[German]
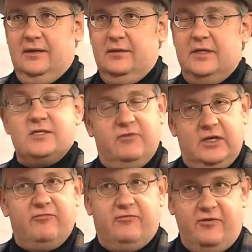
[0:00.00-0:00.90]
Äh, das
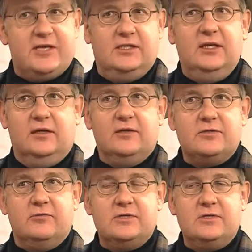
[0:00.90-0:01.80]
finde ich faszinierend,
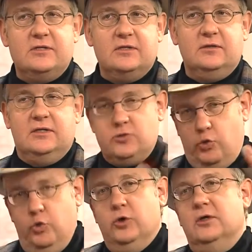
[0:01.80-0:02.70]
also dass dieser
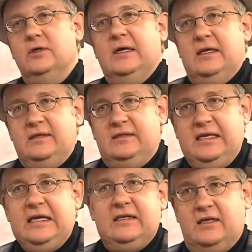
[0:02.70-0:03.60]
diese
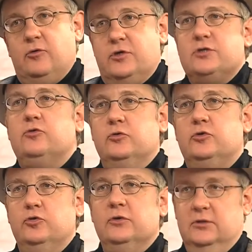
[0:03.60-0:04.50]
Urding der deutschen
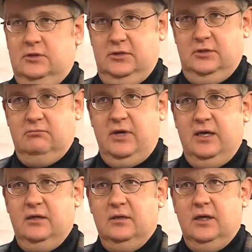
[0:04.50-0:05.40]
Kultur äh,
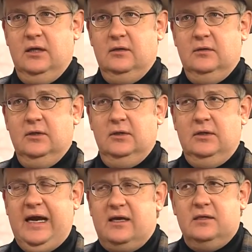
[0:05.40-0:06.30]
ein, ein
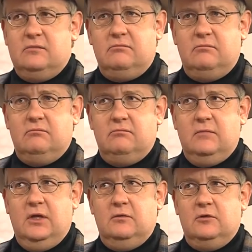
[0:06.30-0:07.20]
eigentlich
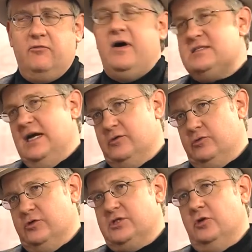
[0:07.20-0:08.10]
quasi
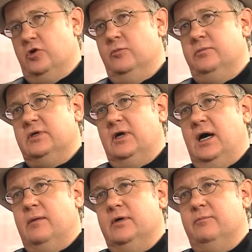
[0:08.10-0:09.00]
aus Deutschland kommt,
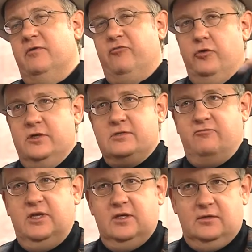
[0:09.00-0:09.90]
aber bevor
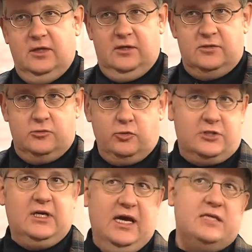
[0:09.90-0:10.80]
es wieder zu
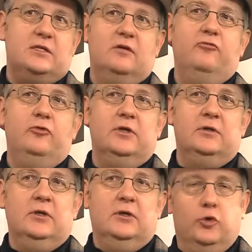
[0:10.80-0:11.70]
deutschen Klassiker
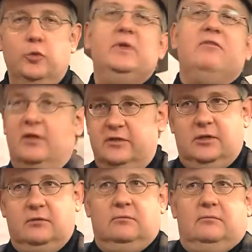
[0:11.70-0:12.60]
wurde, um die Welt
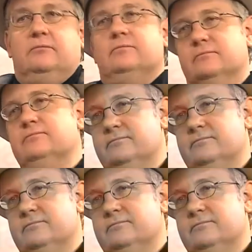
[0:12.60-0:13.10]
ging. Mhm.